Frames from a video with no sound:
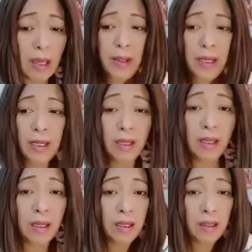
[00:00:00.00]
I mean,
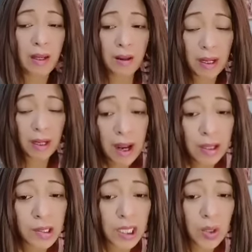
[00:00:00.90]
uh, ma-
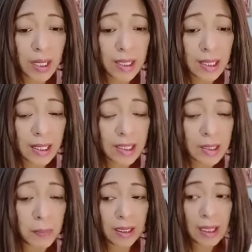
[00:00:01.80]
maayos na yung kanyang
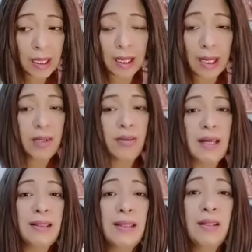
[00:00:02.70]
kaisipan, hindi na kagaya
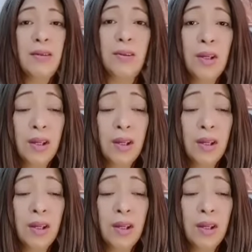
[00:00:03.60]
ng dati, no?